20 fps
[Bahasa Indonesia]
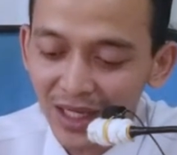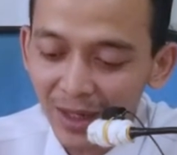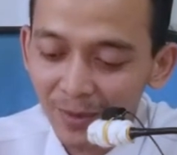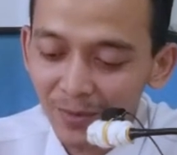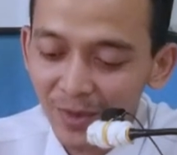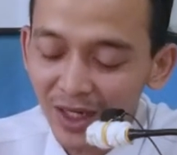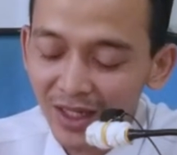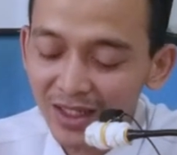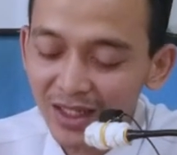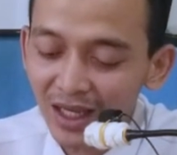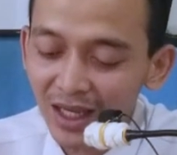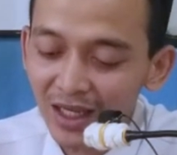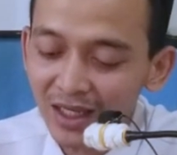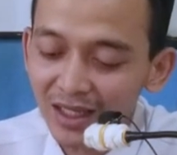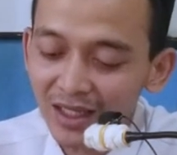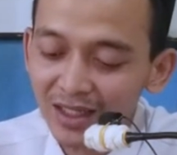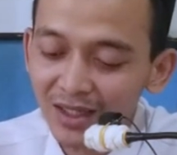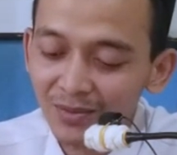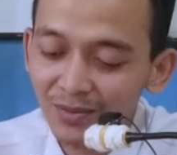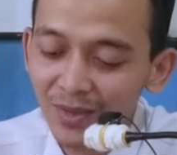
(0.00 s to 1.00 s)
Sampean
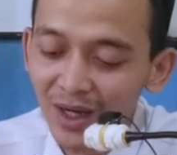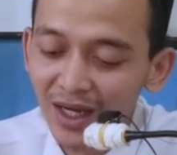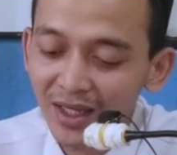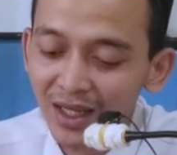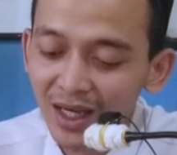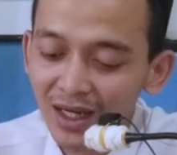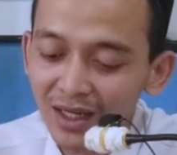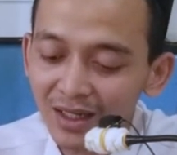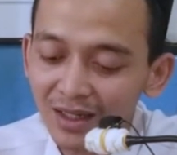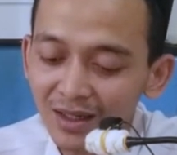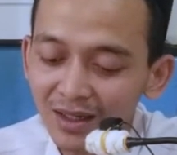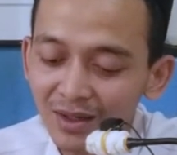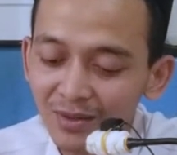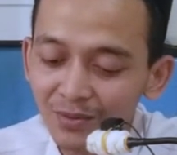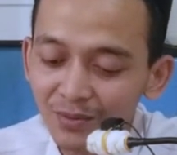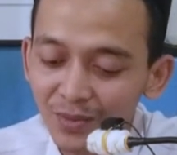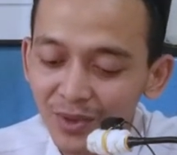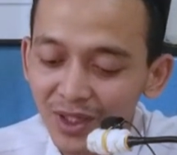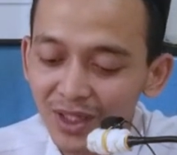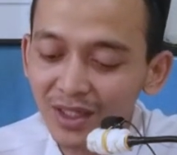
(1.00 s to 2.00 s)
saiki sembayang
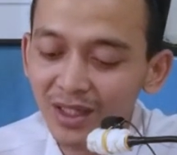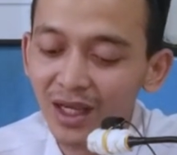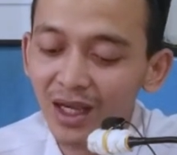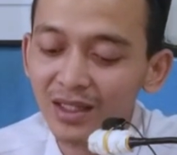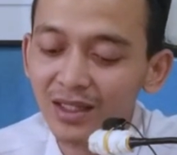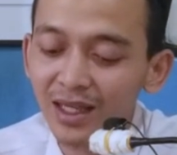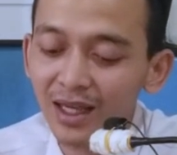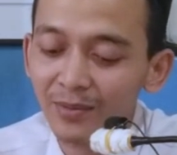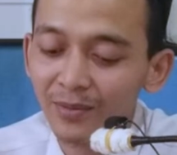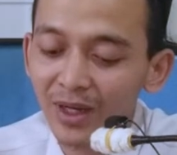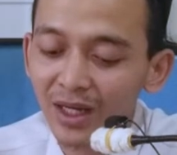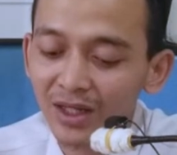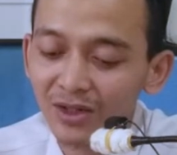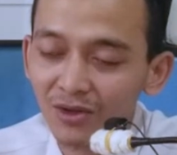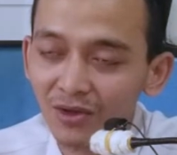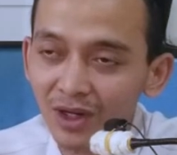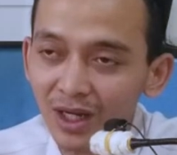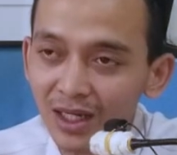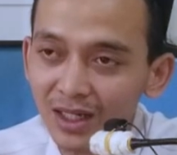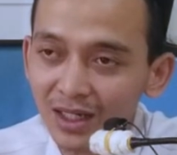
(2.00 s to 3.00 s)
bisa sampean
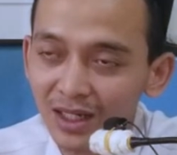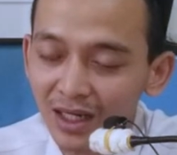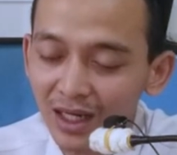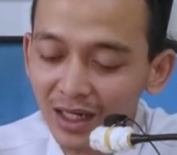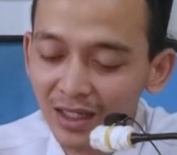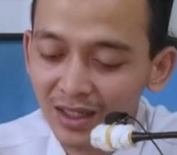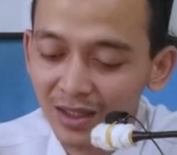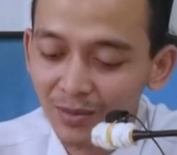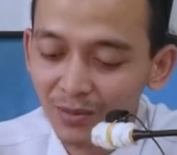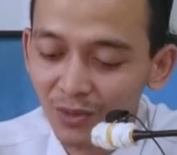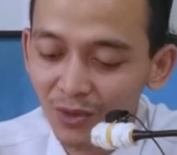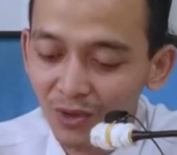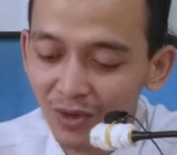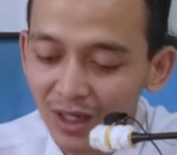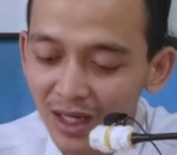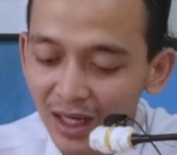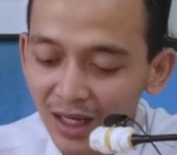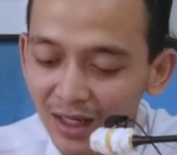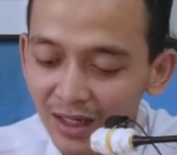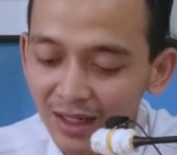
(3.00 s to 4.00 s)
sholat dengan
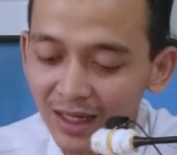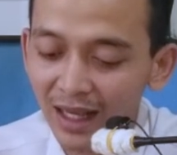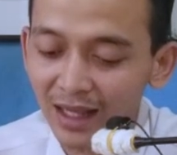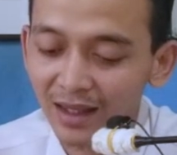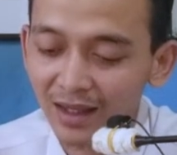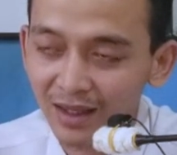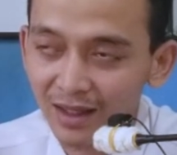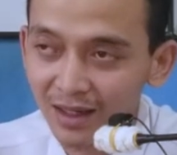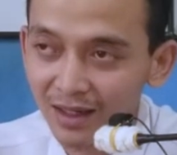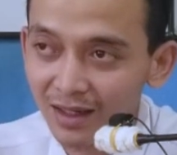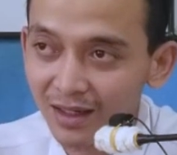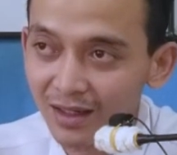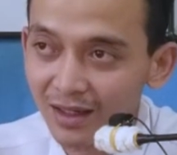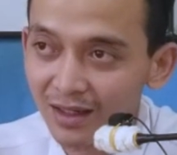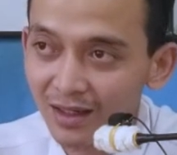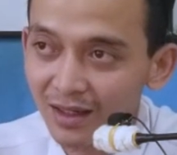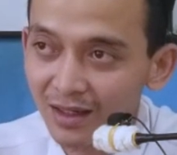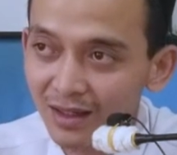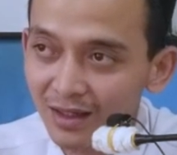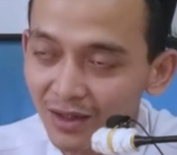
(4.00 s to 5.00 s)
sempurna
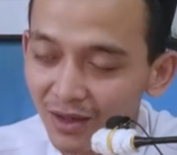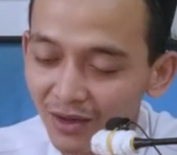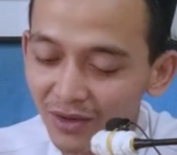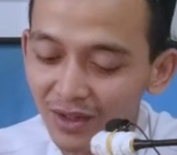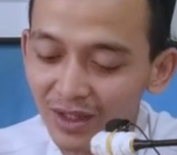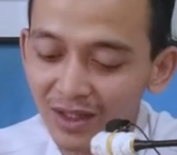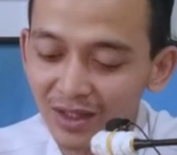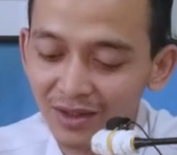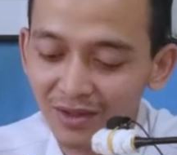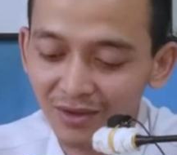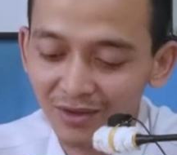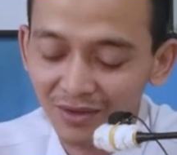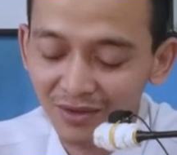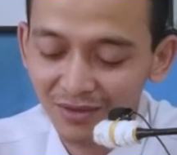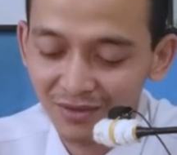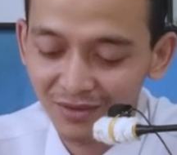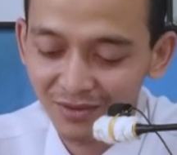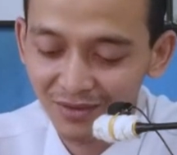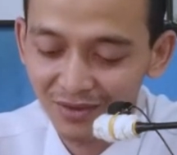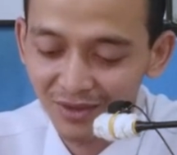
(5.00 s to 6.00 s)
nadek yo ya iso
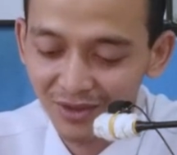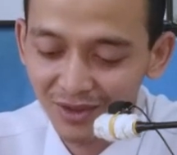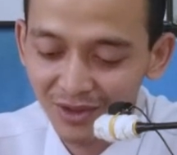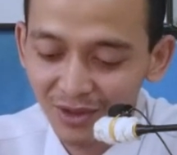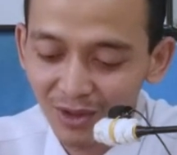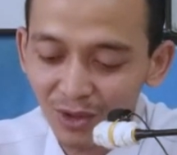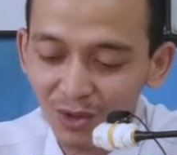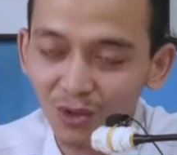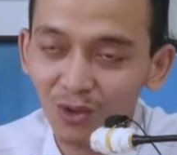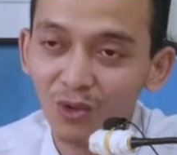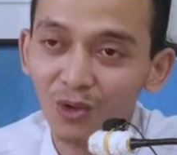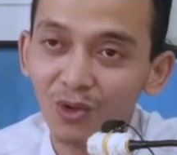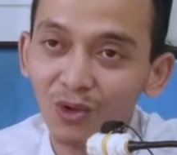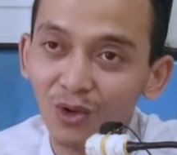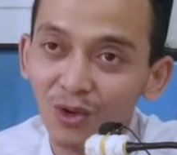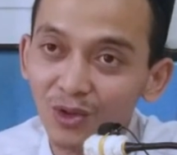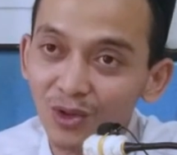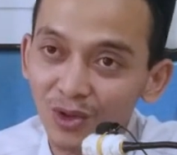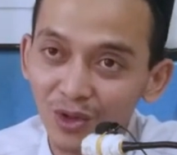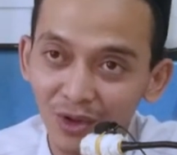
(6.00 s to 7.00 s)

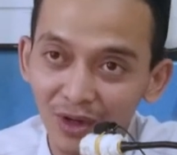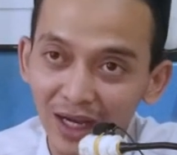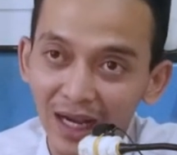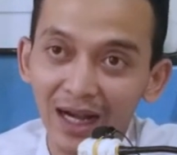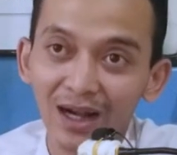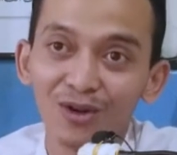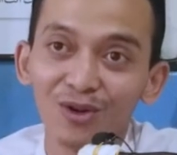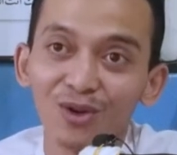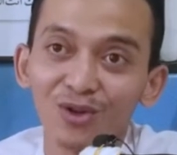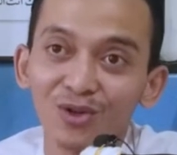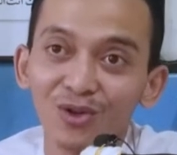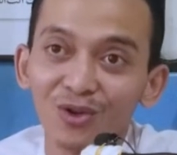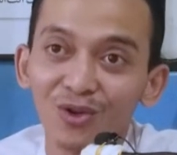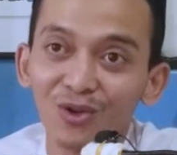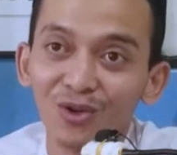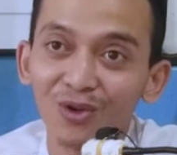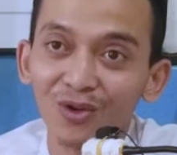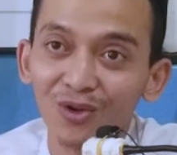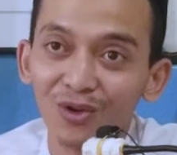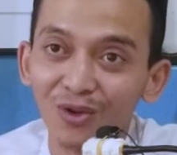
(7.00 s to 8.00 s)
rokok yo ya gak ngerasa
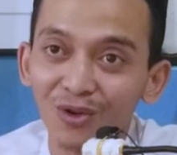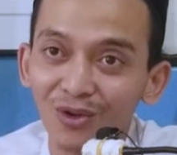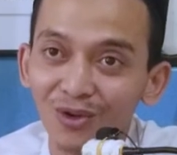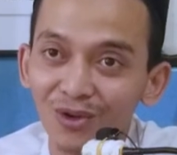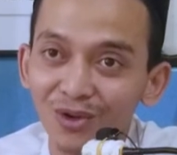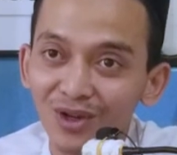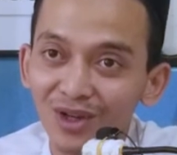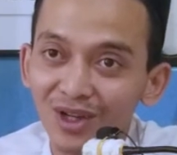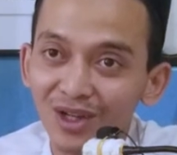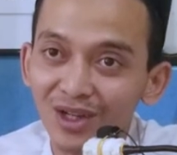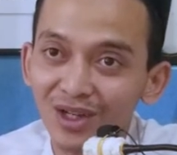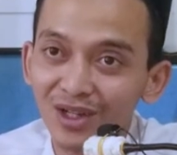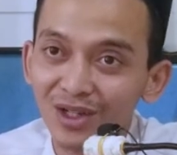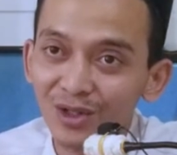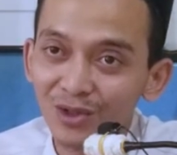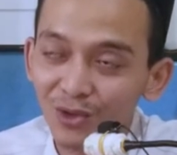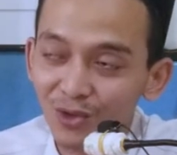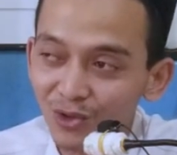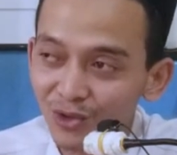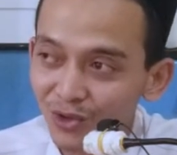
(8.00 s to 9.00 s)
loro
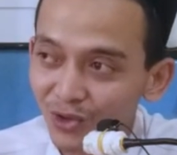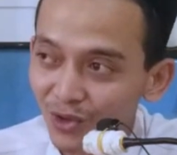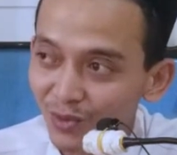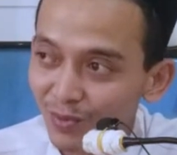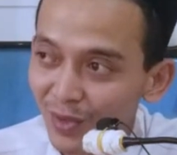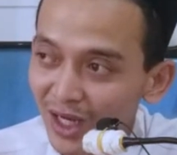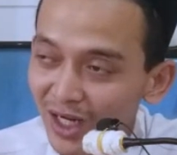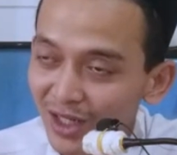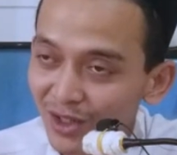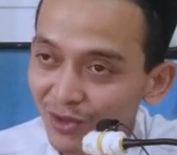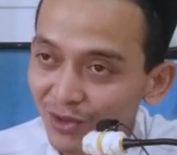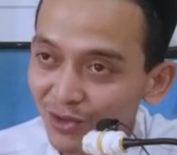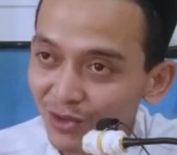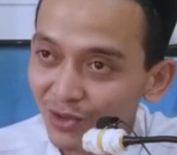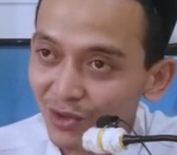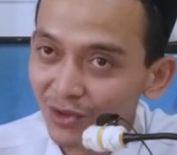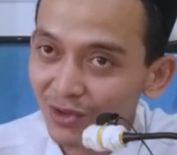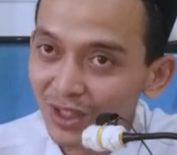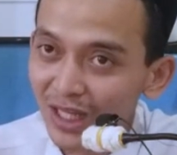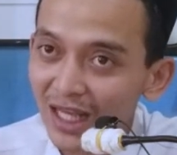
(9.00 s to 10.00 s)
sujud mari
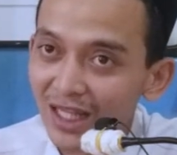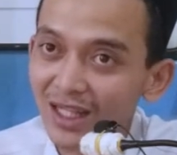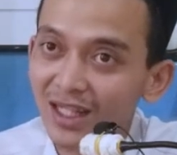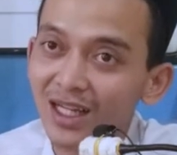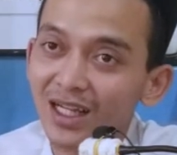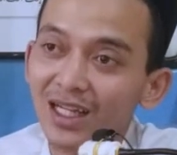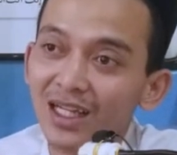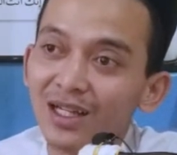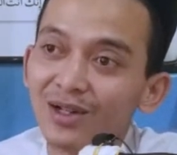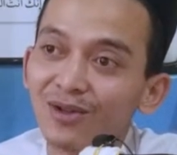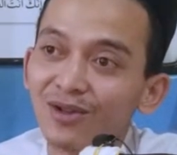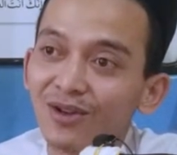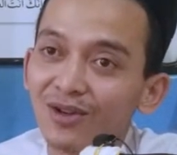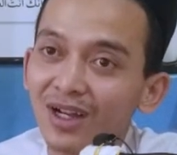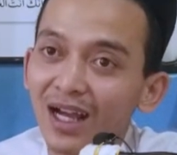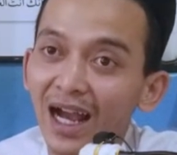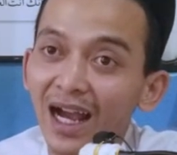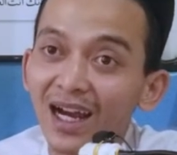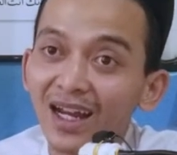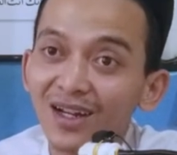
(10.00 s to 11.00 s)
sujud nadek iku yo
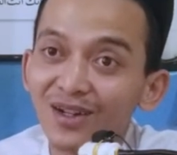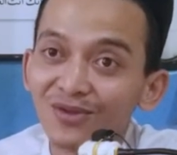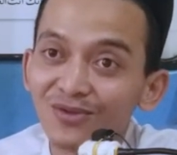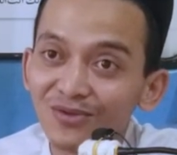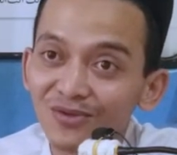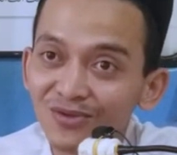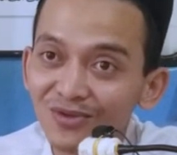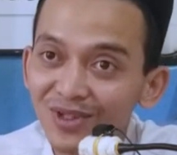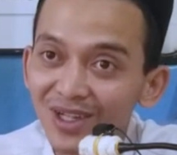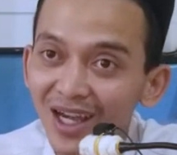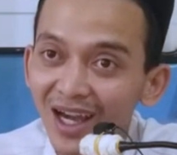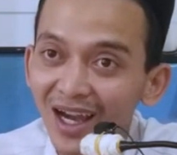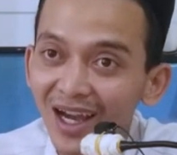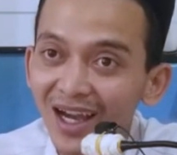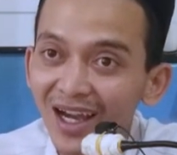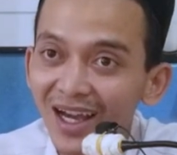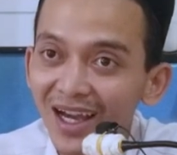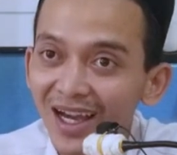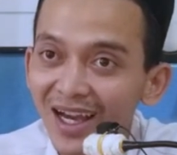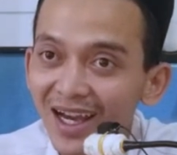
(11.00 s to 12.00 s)
ya gak ngelu ya
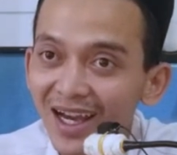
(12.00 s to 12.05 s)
